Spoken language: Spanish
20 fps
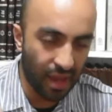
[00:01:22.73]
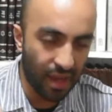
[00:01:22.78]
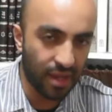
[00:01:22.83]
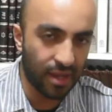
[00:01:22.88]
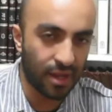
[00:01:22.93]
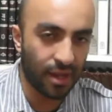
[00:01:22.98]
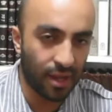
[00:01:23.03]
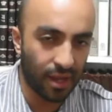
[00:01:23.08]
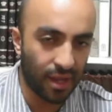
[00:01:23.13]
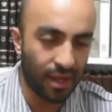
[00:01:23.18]

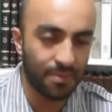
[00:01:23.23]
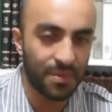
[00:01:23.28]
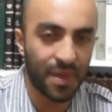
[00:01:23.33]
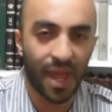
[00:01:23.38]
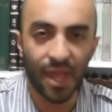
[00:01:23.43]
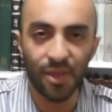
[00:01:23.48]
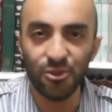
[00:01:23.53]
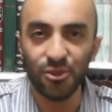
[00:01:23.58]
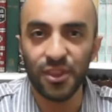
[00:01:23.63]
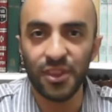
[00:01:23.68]
En,
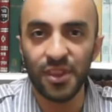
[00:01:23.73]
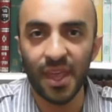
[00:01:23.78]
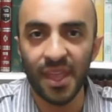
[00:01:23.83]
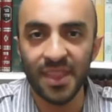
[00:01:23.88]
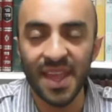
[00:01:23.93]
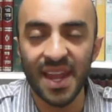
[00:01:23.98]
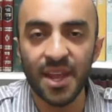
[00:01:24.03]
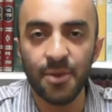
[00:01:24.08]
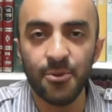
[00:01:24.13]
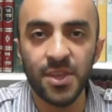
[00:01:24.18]
mira,
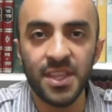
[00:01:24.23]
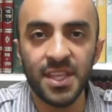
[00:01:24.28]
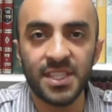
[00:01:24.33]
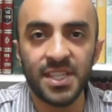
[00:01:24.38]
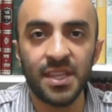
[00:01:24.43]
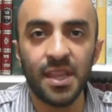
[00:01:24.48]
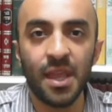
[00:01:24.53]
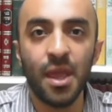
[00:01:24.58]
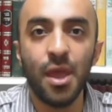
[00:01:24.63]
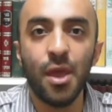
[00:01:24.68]
en árabe
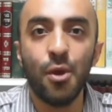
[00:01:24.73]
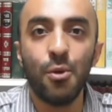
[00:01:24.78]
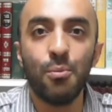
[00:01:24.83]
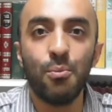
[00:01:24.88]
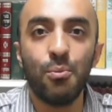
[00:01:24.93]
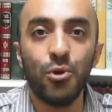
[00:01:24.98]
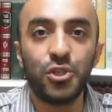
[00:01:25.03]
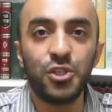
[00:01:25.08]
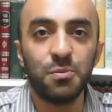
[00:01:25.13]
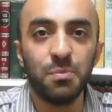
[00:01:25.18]
dicen
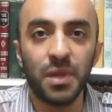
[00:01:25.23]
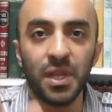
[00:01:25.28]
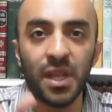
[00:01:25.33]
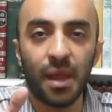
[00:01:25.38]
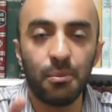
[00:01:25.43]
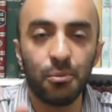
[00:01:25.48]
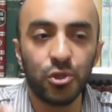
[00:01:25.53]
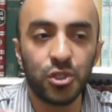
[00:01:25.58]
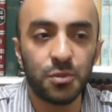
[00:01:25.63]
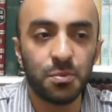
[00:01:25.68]

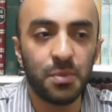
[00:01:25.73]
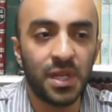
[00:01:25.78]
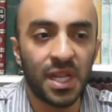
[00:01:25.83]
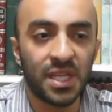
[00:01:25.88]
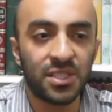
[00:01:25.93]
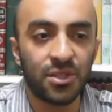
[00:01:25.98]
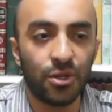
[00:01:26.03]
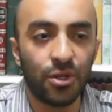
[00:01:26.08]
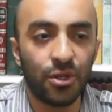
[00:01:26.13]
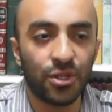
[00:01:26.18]
mushmina,
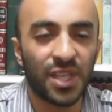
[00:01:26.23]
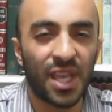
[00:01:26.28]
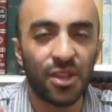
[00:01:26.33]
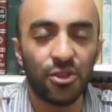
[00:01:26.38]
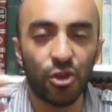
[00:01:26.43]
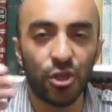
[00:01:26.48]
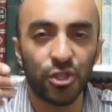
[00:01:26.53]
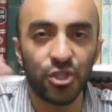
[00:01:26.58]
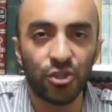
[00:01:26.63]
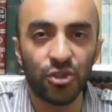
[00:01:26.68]
mushmina son los que
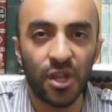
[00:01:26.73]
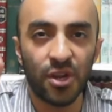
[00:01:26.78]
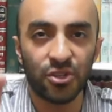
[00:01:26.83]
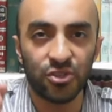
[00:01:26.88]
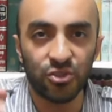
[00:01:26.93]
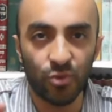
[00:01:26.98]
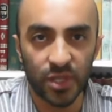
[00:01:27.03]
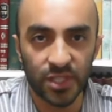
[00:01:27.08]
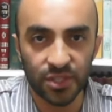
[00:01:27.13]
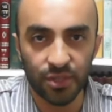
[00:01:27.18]
no son de
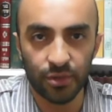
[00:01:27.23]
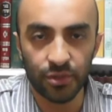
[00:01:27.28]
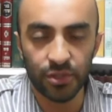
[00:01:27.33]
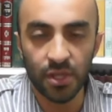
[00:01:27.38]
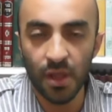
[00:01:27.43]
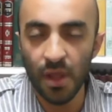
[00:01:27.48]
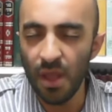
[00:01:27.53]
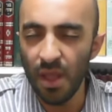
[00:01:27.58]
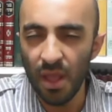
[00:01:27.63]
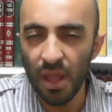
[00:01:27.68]
los nuestros.
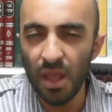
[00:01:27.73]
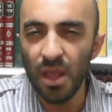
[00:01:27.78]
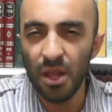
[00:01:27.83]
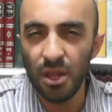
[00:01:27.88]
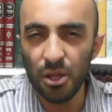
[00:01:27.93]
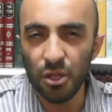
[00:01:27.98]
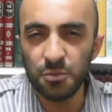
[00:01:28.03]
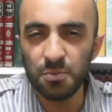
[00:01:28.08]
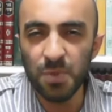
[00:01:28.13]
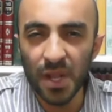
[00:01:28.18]

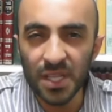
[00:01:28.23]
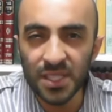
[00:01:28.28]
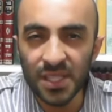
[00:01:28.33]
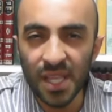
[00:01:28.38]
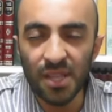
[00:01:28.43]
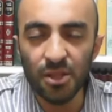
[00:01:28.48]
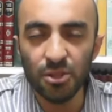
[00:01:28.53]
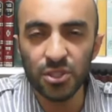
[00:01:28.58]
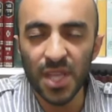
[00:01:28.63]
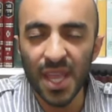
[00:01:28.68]
Los
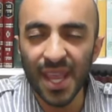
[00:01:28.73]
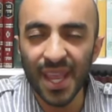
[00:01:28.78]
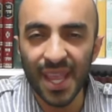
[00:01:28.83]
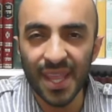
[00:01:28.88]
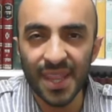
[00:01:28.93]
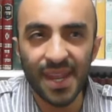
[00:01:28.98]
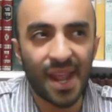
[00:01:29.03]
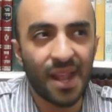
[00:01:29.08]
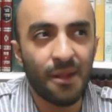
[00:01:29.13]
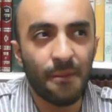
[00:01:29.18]
palestinos en
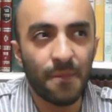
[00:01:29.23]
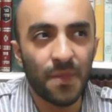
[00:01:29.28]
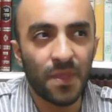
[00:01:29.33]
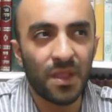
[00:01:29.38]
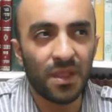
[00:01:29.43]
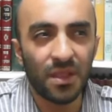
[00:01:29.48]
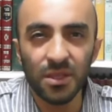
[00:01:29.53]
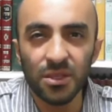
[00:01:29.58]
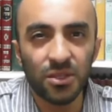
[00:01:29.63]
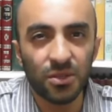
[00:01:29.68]
general
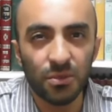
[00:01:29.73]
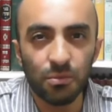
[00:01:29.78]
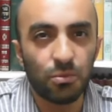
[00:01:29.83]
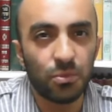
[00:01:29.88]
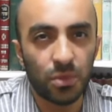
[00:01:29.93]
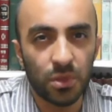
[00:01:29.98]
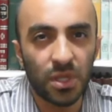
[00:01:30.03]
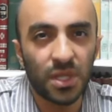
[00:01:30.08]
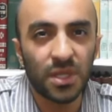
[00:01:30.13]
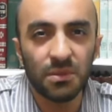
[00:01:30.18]

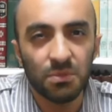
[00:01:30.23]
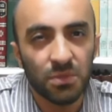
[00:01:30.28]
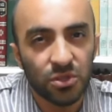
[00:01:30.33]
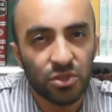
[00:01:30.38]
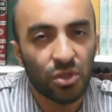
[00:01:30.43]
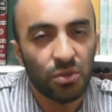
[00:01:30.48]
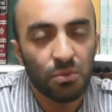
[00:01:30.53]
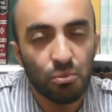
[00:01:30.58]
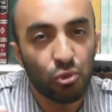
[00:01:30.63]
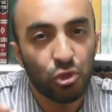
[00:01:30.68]
mm,
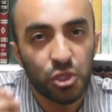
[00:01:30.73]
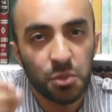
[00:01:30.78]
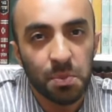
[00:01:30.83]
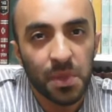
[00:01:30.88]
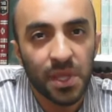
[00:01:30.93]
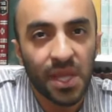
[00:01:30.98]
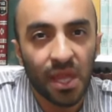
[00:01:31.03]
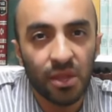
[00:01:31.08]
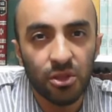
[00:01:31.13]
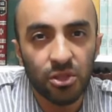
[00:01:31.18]
son
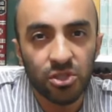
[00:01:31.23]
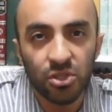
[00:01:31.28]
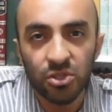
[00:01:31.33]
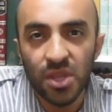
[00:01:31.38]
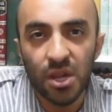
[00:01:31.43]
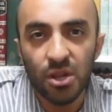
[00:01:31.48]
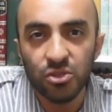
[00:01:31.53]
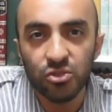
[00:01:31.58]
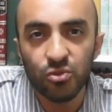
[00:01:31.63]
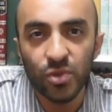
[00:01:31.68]
mushmina, no son
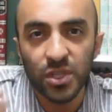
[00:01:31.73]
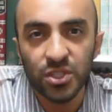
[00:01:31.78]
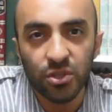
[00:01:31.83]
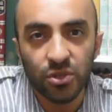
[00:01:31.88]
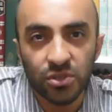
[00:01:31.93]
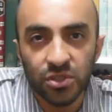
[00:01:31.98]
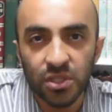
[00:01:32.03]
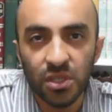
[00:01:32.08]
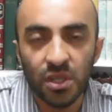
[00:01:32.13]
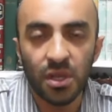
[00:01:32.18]
de los
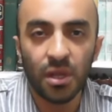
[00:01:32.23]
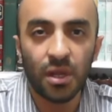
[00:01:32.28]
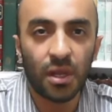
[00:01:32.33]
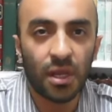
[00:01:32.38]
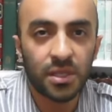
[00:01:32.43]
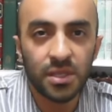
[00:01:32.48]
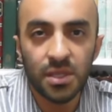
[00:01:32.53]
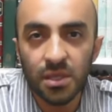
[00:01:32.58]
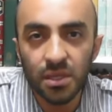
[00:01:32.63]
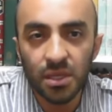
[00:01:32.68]
nuestros.
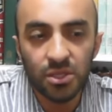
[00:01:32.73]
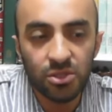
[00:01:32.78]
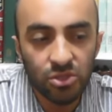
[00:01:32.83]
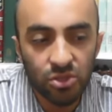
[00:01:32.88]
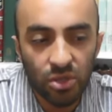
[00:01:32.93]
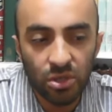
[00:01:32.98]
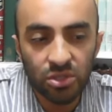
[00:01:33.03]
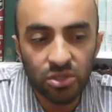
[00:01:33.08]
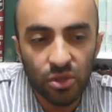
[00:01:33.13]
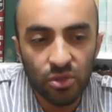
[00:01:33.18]
Ellos
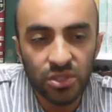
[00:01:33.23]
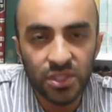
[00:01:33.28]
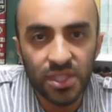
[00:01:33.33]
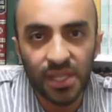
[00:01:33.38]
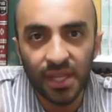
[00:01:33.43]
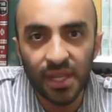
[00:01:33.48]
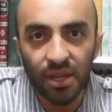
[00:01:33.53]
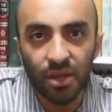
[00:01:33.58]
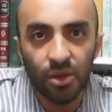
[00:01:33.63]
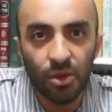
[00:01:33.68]
no los
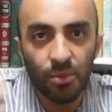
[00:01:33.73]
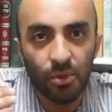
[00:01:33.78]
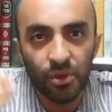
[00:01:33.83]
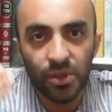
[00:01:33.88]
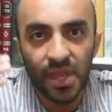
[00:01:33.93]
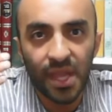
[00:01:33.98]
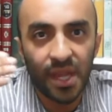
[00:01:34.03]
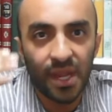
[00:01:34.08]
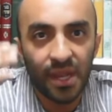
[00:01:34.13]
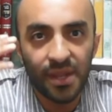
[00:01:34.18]
consideran como
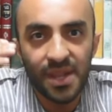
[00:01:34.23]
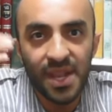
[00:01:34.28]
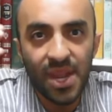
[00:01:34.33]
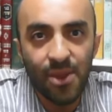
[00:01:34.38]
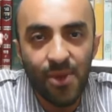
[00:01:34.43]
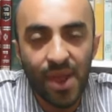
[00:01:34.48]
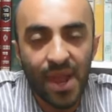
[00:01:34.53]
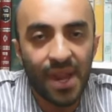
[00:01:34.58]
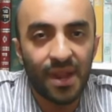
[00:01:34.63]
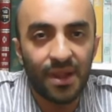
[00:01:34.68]
del
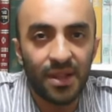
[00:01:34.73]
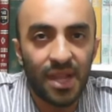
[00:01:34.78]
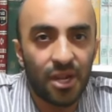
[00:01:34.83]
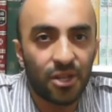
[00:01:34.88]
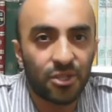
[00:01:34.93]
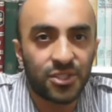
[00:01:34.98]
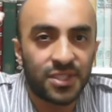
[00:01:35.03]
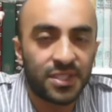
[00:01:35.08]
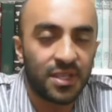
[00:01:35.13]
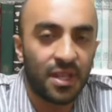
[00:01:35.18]
nivel de
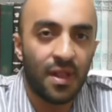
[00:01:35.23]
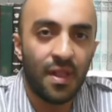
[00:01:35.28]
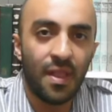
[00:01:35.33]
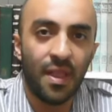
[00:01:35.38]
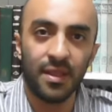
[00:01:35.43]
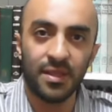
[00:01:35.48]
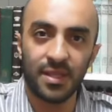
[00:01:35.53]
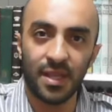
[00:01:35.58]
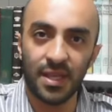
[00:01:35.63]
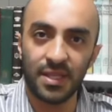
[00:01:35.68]
los,
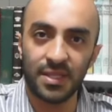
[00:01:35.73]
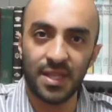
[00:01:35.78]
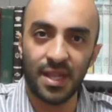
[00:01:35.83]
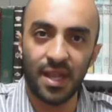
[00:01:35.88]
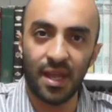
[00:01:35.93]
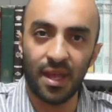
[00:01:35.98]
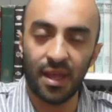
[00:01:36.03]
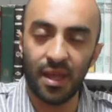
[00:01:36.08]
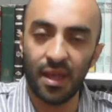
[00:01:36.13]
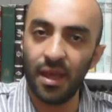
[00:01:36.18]
¿sabes? De,
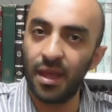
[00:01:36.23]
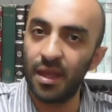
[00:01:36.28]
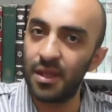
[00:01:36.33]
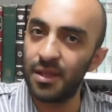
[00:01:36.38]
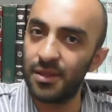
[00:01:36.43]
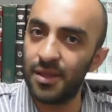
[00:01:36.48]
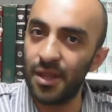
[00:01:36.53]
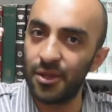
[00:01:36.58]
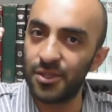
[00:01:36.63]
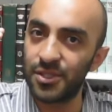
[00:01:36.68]
la,
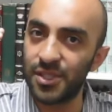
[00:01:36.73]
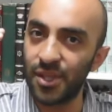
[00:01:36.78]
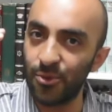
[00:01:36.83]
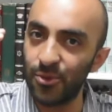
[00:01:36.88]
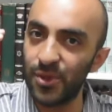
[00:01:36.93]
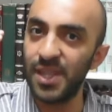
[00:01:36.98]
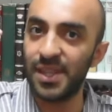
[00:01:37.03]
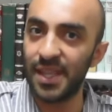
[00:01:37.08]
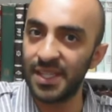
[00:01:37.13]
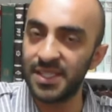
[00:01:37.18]
de los
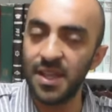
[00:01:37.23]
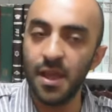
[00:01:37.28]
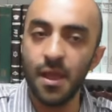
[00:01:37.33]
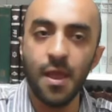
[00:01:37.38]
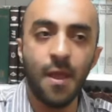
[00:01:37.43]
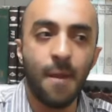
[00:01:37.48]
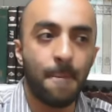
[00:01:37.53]
sauditas.